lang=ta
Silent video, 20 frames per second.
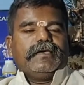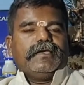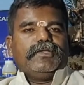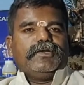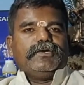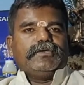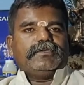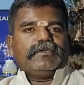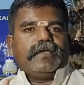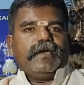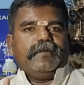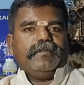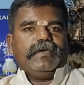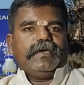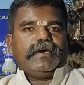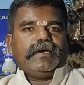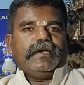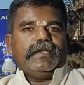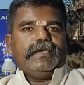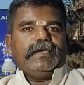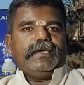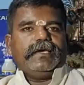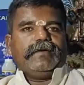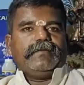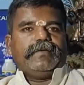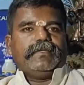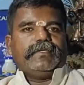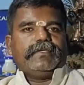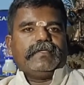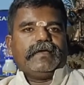ஏதோ இஸ்லாமியர்கள் இங்கே
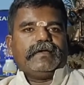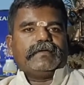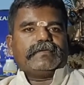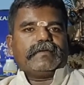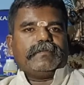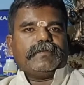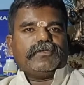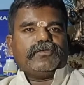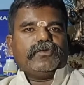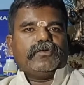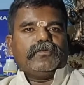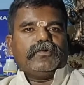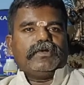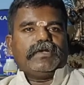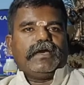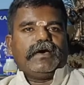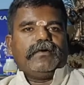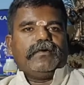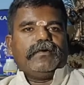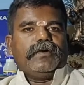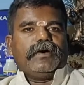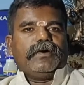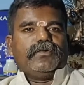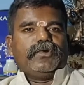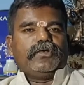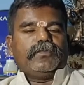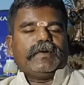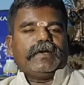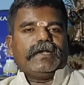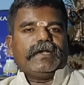வந்துதான் சமத்துவம் உண்டா
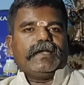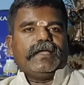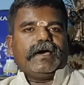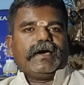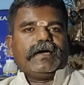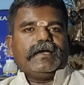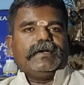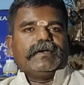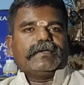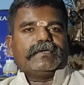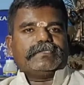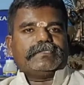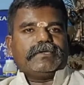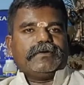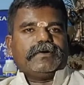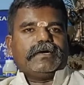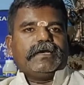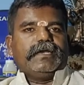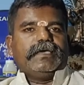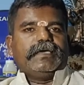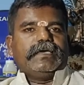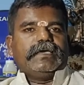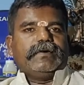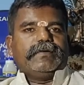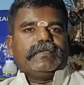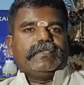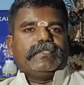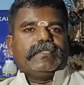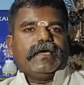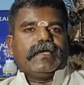உண்டு பண்ணார்கள் கிறிஸ்தவர்கள்
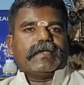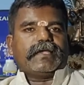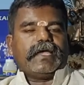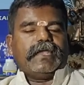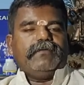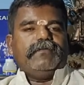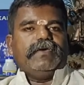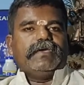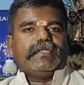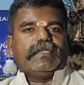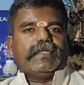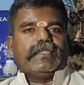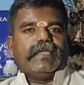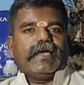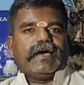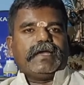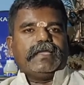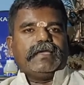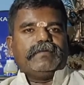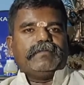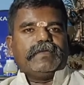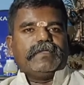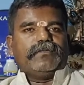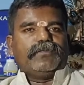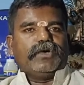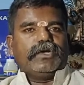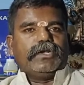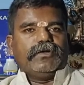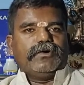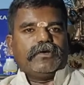இங்கே வந்துதான் கல்வியை தந்தார்கள் என்பது
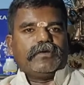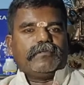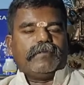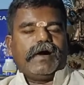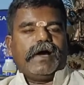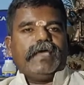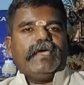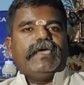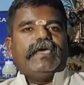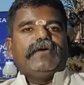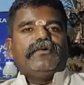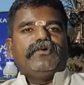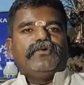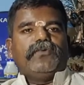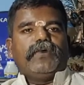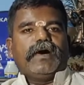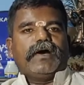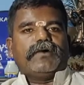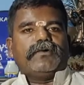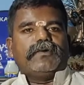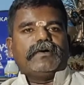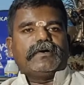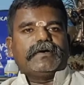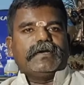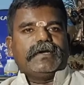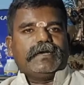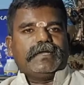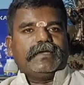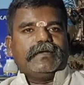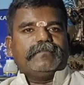போன்ற ஒரு மாயை
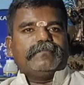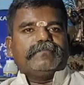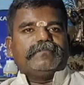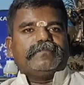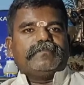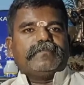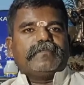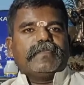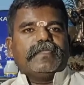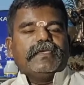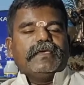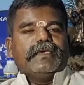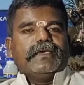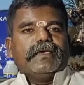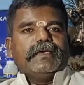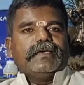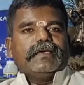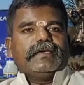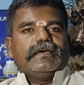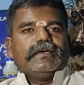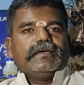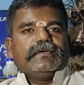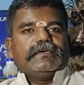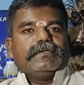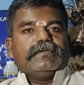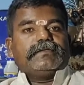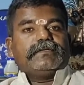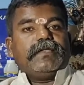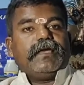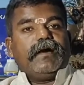உருவாக்குவர்களுடன்
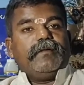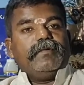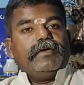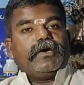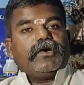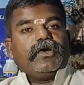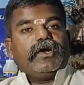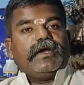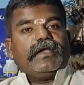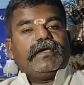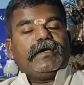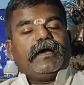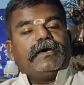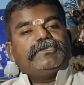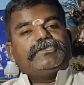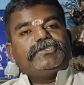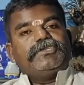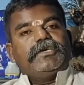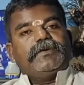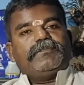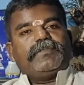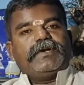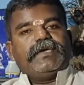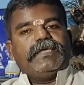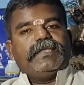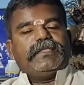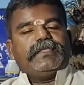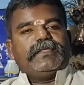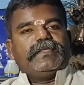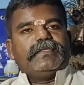இஸ்லாமியர்களுடைய ஆட்சி எப்படி
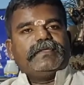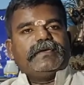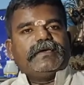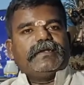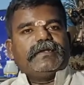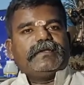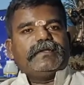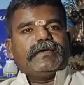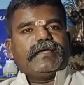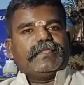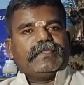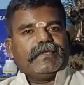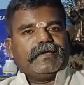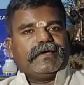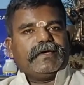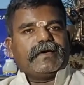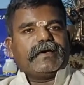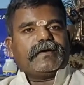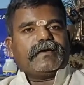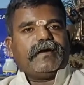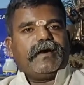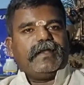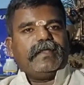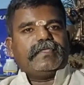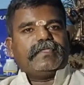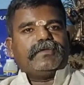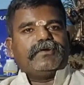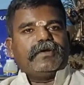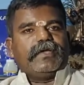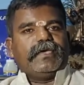இருந்தது என்று அந்த
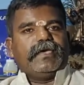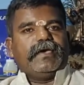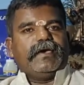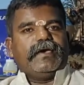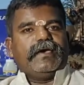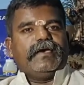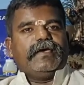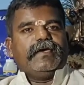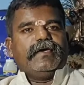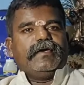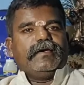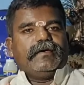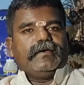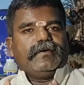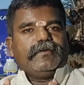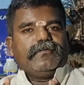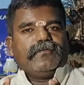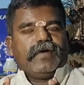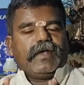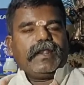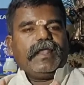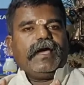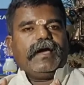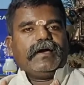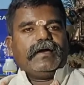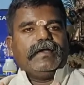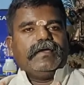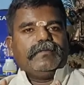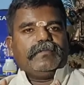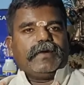காலத்தினுடைய
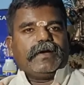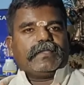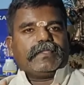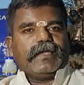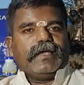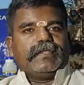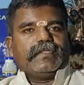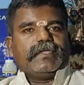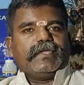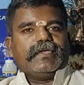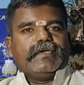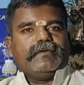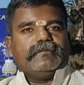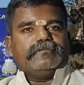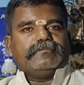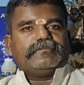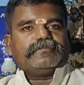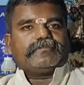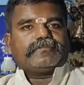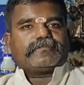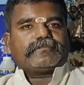வரலாறுகளை பார்த்தால் தெரியும்